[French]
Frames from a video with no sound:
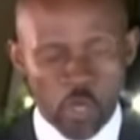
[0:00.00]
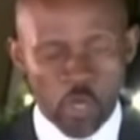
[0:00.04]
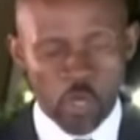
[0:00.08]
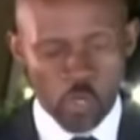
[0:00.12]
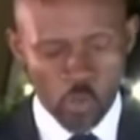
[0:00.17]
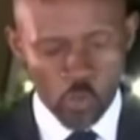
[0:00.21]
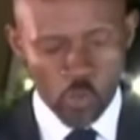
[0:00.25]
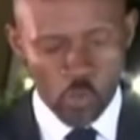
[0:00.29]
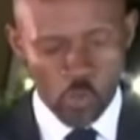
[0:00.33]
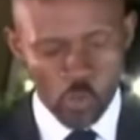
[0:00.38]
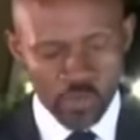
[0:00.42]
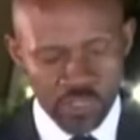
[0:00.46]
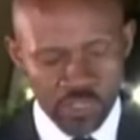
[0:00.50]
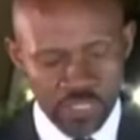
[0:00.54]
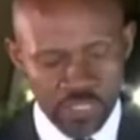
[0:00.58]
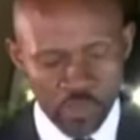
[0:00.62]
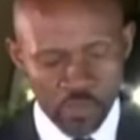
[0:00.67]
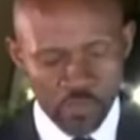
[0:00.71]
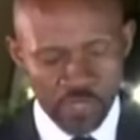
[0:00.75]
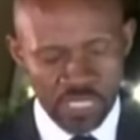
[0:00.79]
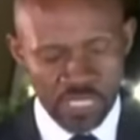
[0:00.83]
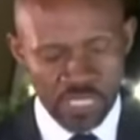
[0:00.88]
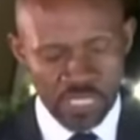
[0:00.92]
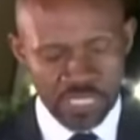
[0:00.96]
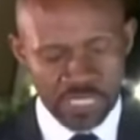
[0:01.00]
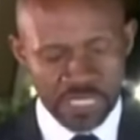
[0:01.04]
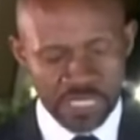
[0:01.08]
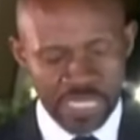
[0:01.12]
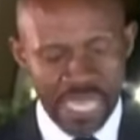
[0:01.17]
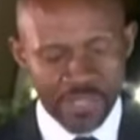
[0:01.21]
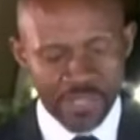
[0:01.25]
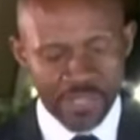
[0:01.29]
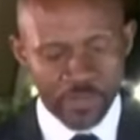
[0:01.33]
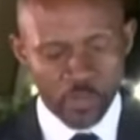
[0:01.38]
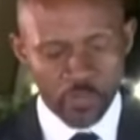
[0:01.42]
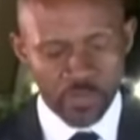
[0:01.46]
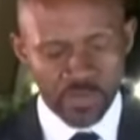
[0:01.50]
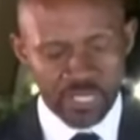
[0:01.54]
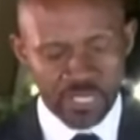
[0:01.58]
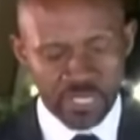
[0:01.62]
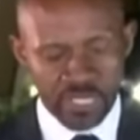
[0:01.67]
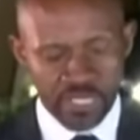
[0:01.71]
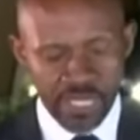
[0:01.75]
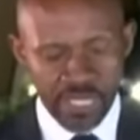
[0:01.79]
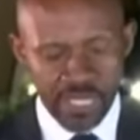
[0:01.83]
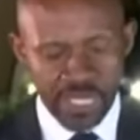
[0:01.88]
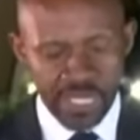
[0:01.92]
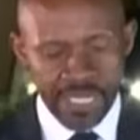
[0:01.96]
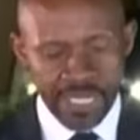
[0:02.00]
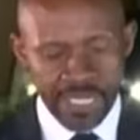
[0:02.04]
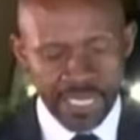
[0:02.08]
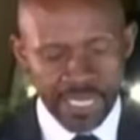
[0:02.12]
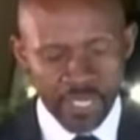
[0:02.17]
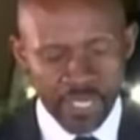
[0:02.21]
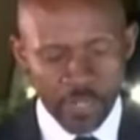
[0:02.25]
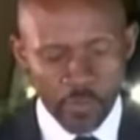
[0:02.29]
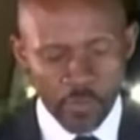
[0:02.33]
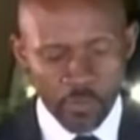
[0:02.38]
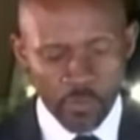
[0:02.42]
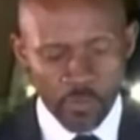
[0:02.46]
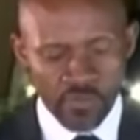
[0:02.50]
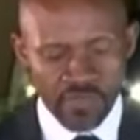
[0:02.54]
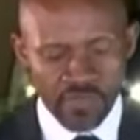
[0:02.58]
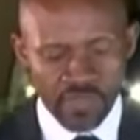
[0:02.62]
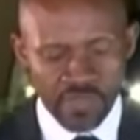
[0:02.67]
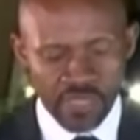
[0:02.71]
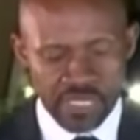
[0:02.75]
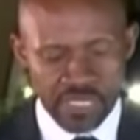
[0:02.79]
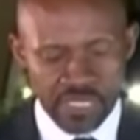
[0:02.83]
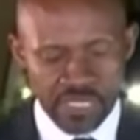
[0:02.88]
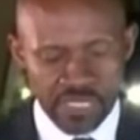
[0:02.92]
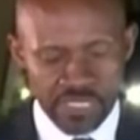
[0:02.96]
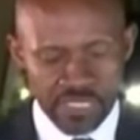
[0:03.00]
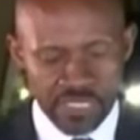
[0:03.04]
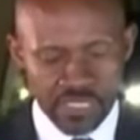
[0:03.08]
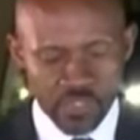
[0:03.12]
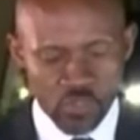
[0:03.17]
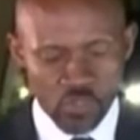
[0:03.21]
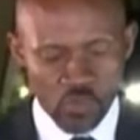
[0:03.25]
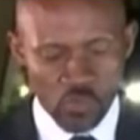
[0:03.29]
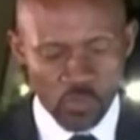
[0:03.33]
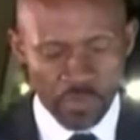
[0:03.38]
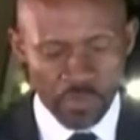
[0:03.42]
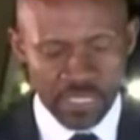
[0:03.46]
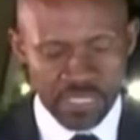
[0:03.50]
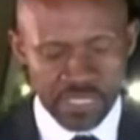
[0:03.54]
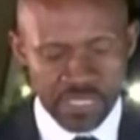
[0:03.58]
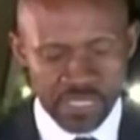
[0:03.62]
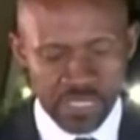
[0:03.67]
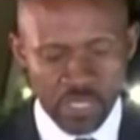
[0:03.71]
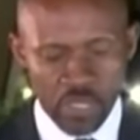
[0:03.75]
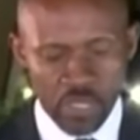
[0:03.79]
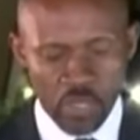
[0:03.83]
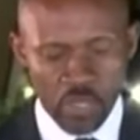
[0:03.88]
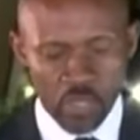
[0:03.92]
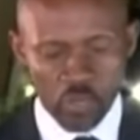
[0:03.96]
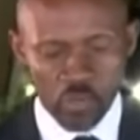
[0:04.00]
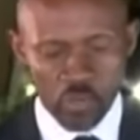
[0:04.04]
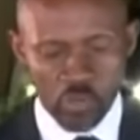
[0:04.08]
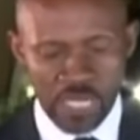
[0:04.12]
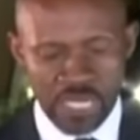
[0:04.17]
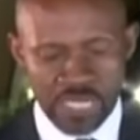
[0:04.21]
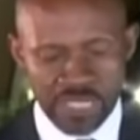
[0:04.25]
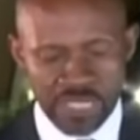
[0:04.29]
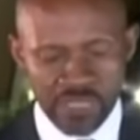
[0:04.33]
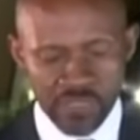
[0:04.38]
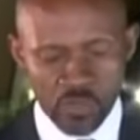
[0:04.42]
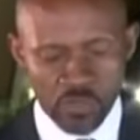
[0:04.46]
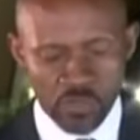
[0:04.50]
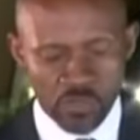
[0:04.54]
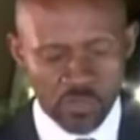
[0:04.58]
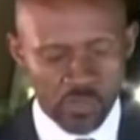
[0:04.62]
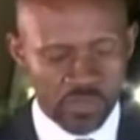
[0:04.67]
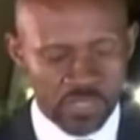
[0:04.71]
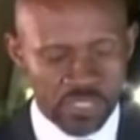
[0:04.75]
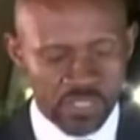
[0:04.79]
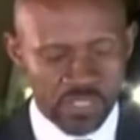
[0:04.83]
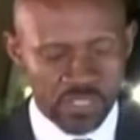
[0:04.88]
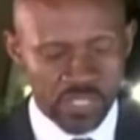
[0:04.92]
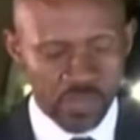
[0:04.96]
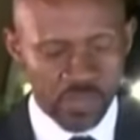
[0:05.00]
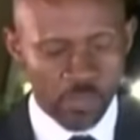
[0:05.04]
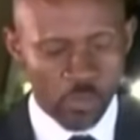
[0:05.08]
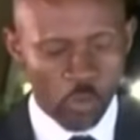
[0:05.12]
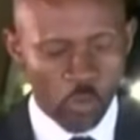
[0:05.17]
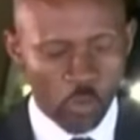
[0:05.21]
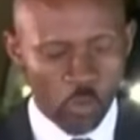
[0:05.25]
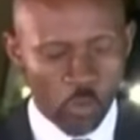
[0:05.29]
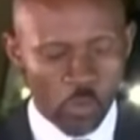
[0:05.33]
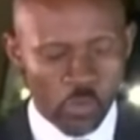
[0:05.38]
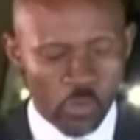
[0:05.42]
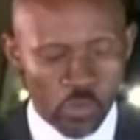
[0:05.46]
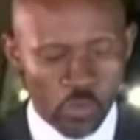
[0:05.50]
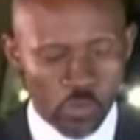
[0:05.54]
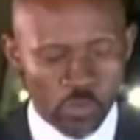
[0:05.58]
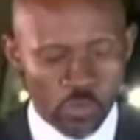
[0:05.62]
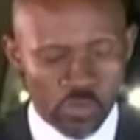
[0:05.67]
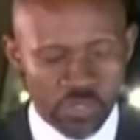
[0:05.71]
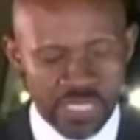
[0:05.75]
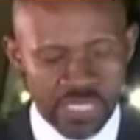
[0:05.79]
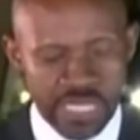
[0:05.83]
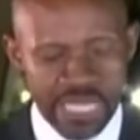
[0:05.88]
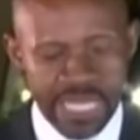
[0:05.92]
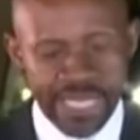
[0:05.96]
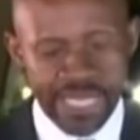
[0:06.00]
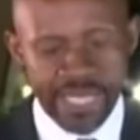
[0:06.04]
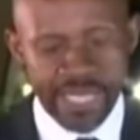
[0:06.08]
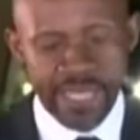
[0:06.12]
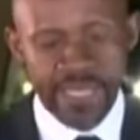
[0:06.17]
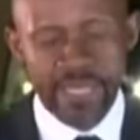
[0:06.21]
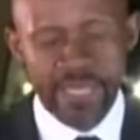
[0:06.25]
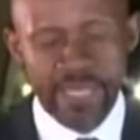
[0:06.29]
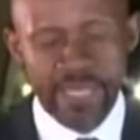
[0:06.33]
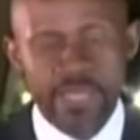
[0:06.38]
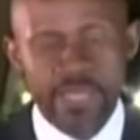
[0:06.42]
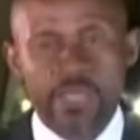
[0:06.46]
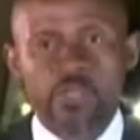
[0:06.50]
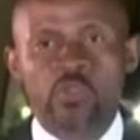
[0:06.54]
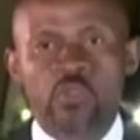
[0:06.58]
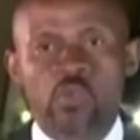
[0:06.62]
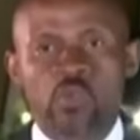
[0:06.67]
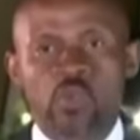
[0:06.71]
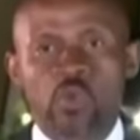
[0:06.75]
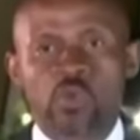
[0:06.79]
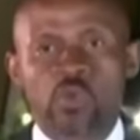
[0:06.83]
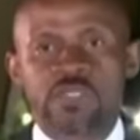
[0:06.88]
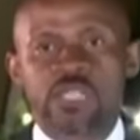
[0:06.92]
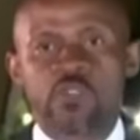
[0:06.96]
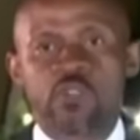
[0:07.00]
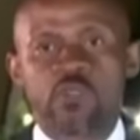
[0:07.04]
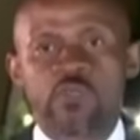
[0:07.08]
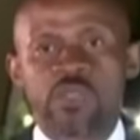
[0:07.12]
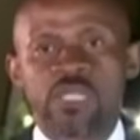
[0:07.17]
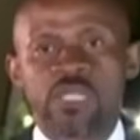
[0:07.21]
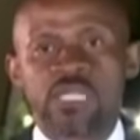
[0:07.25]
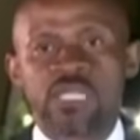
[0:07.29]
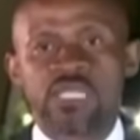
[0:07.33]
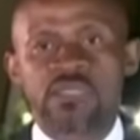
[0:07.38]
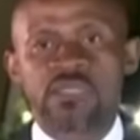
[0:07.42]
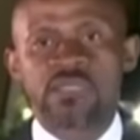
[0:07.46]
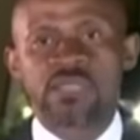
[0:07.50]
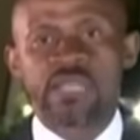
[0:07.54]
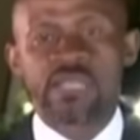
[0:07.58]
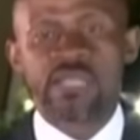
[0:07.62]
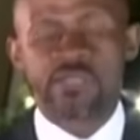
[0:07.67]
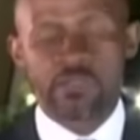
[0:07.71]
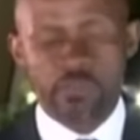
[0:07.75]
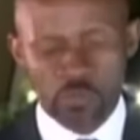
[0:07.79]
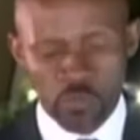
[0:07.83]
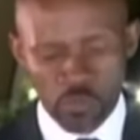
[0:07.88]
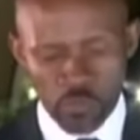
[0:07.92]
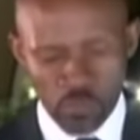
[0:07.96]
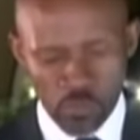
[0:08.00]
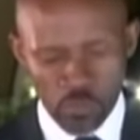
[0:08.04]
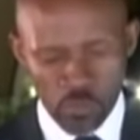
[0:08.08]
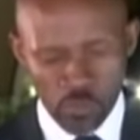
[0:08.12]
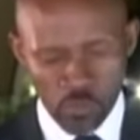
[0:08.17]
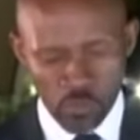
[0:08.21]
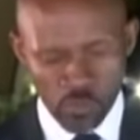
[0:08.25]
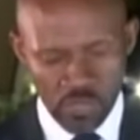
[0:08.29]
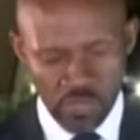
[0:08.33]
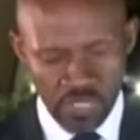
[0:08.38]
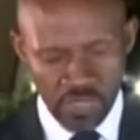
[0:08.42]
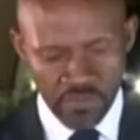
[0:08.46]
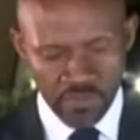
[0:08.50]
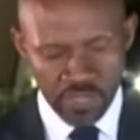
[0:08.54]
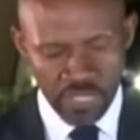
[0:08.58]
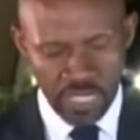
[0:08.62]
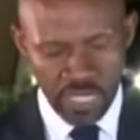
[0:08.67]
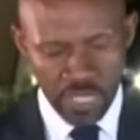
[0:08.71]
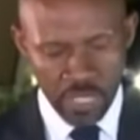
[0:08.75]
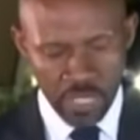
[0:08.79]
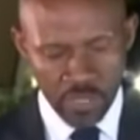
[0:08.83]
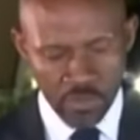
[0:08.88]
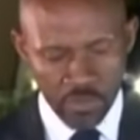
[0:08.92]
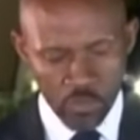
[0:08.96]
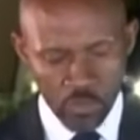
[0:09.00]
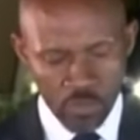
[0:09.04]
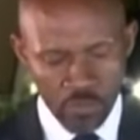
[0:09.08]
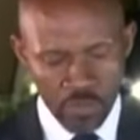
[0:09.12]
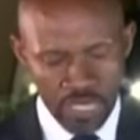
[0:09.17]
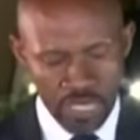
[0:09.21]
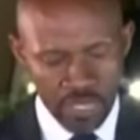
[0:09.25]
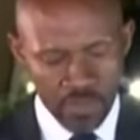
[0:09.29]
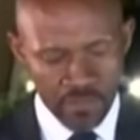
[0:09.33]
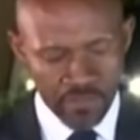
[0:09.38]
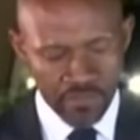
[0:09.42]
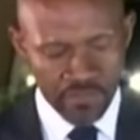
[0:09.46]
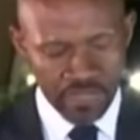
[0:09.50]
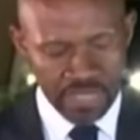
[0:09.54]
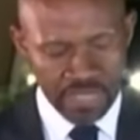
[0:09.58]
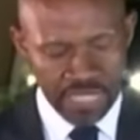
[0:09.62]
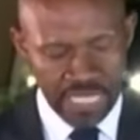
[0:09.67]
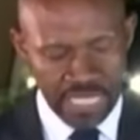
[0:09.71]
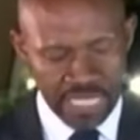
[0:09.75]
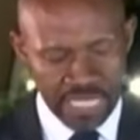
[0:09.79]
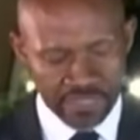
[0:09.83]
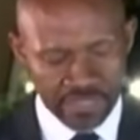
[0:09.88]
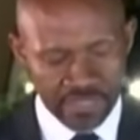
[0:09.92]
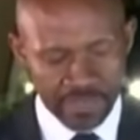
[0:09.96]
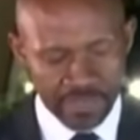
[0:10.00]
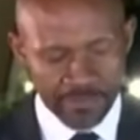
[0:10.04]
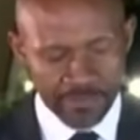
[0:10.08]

le Conseil de ministres a adopté les relevés des décisions prises lors de la 132e réunion ordinaire du Conseil de ministres tenue le 12 avril 2024.